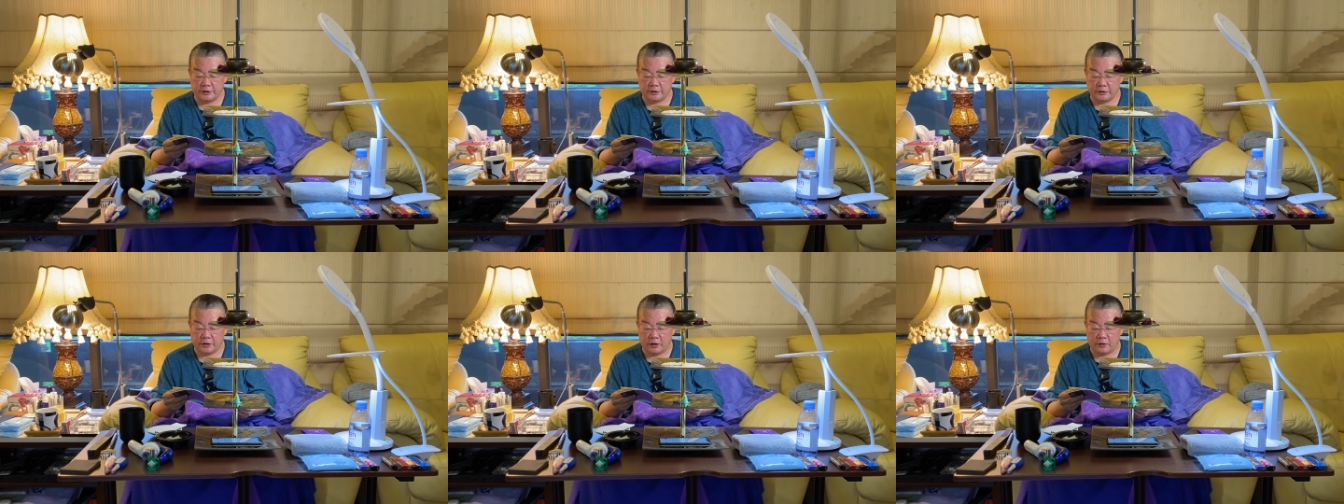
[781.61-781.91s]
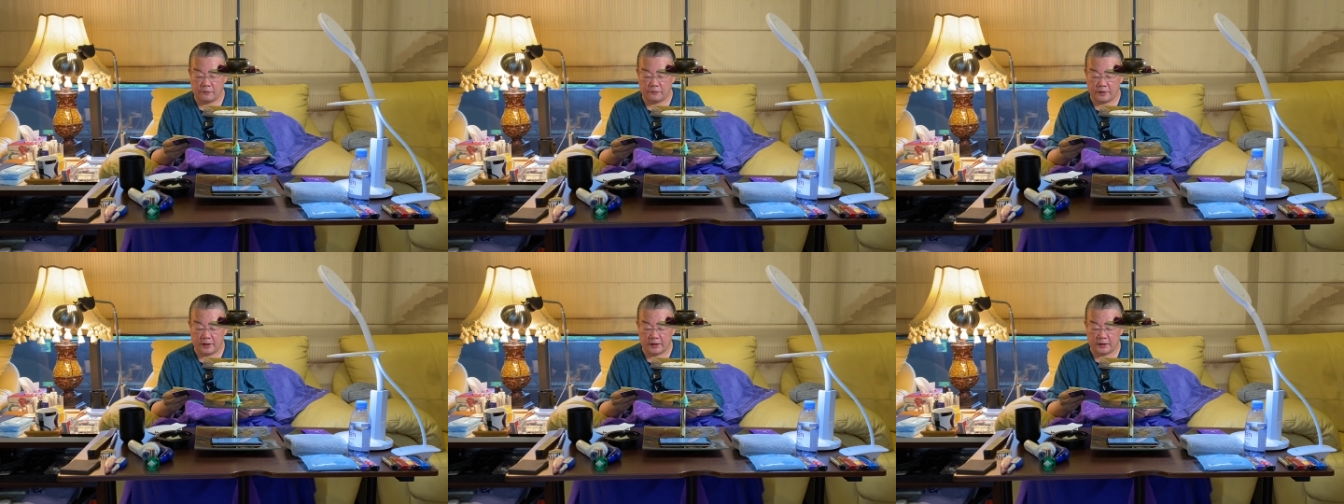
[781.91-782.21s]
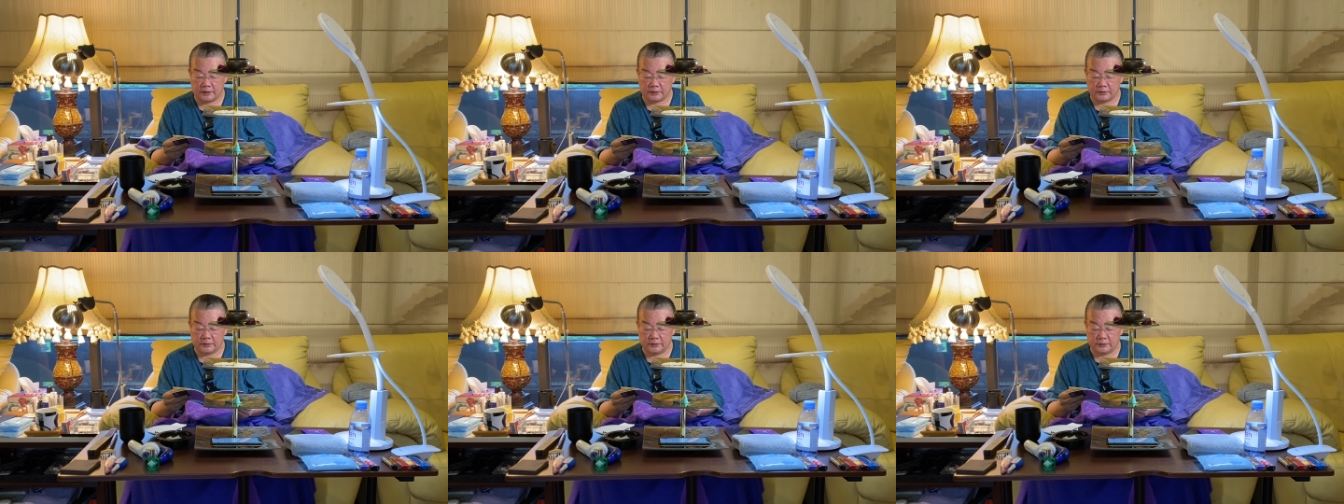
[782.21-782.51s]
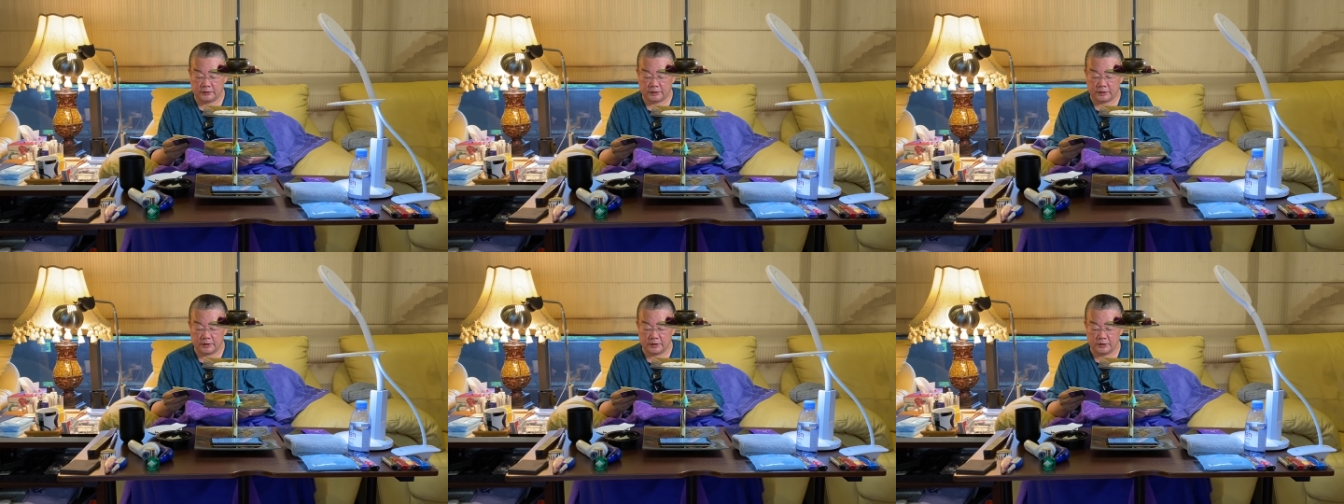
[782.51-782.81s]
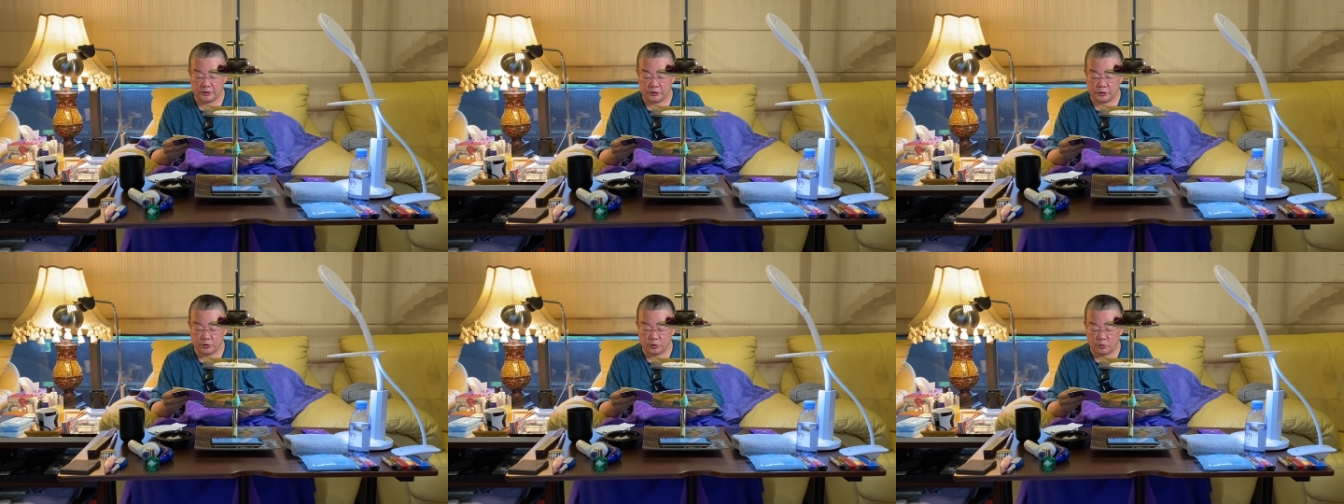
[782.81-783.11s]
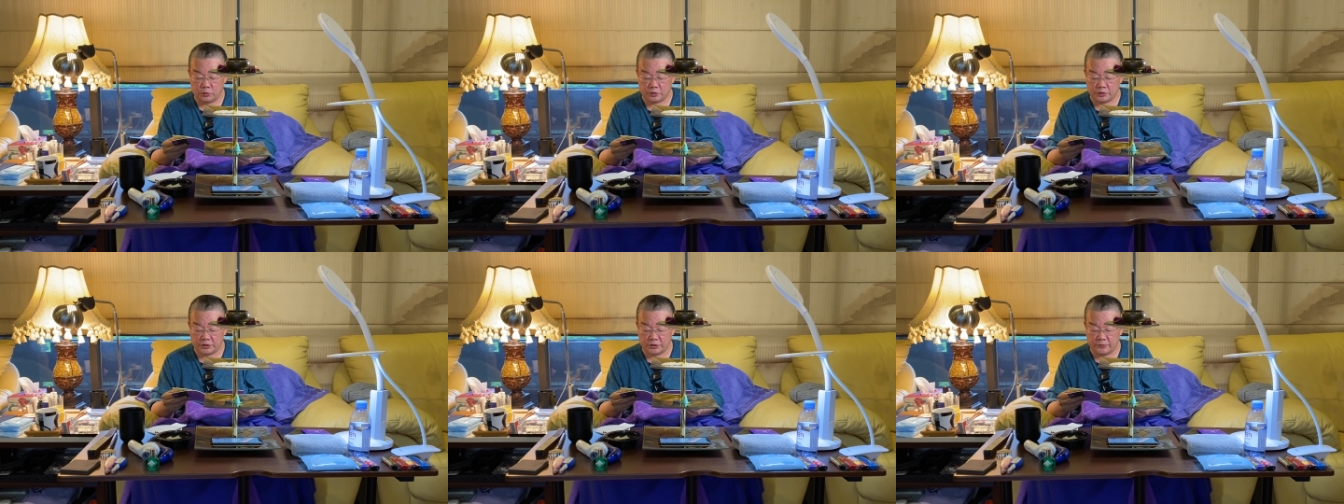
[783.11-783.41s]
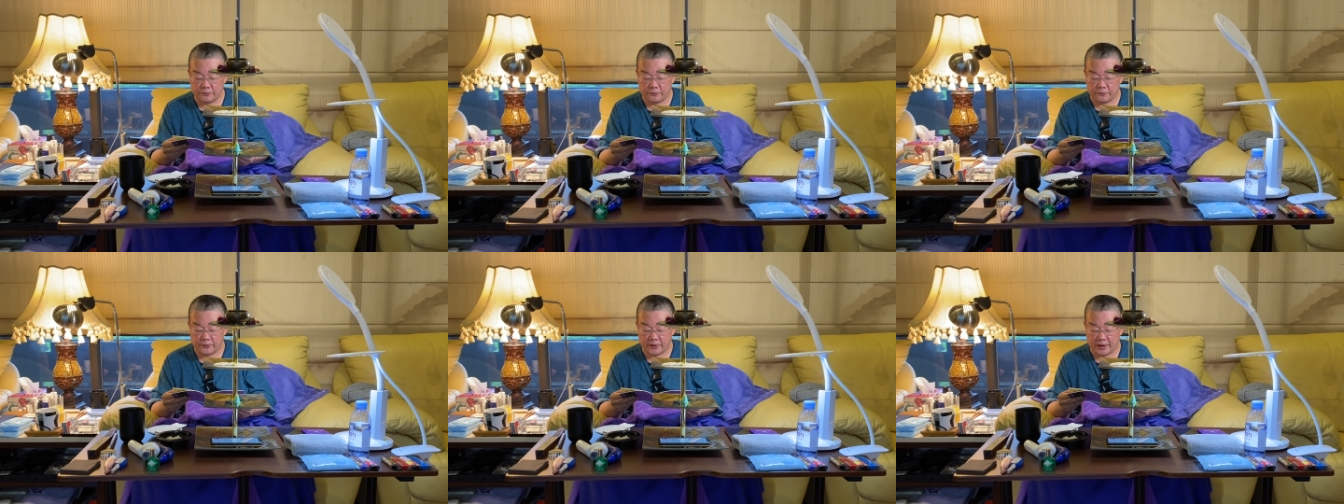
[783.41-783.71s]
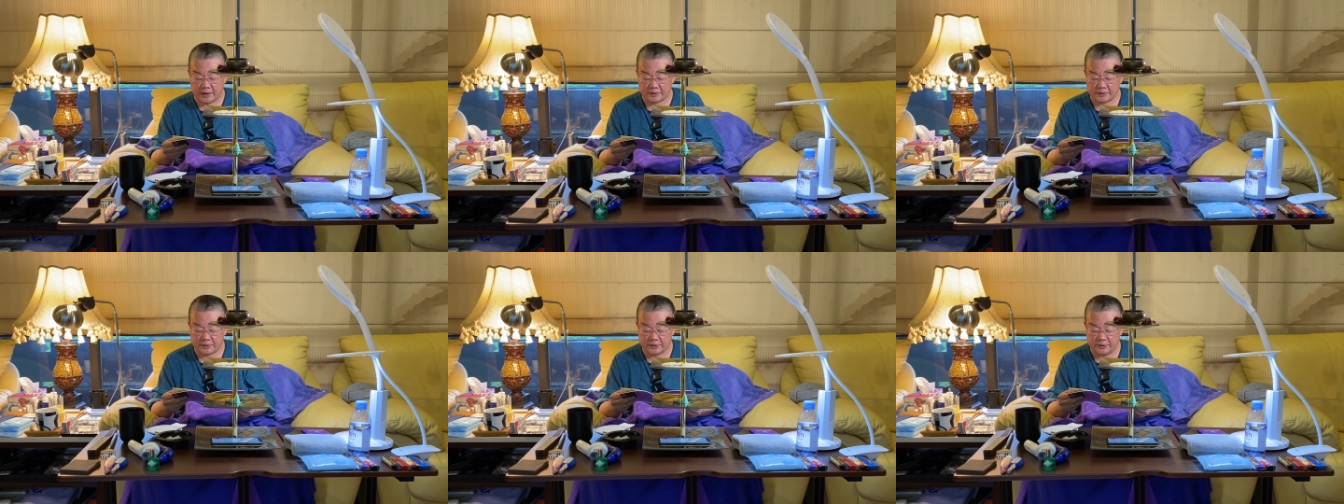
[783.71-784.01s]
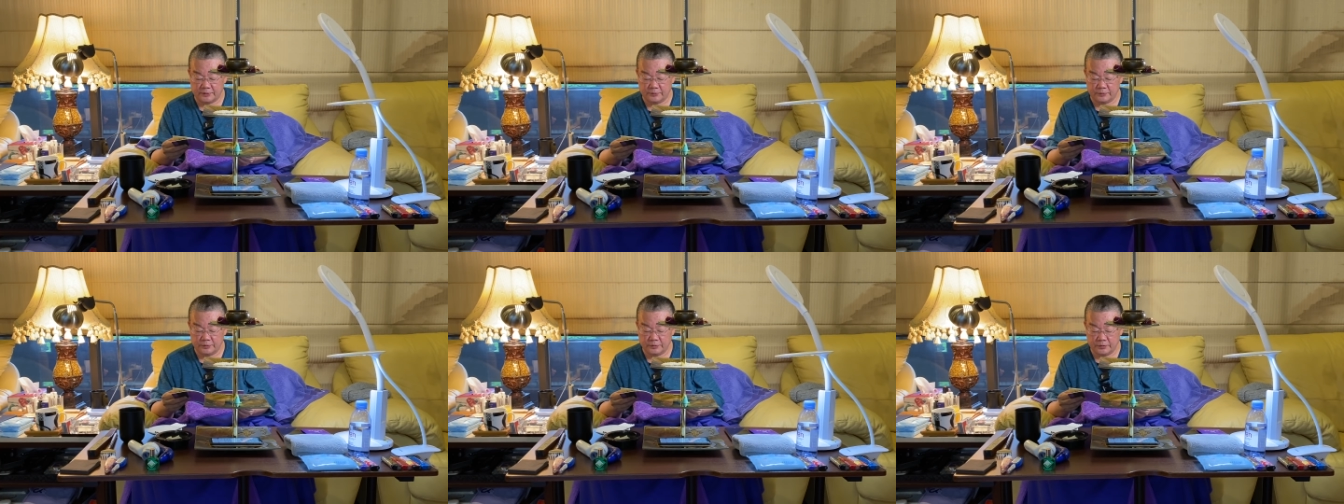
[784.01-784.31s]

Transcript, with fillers: 道法得就近法身，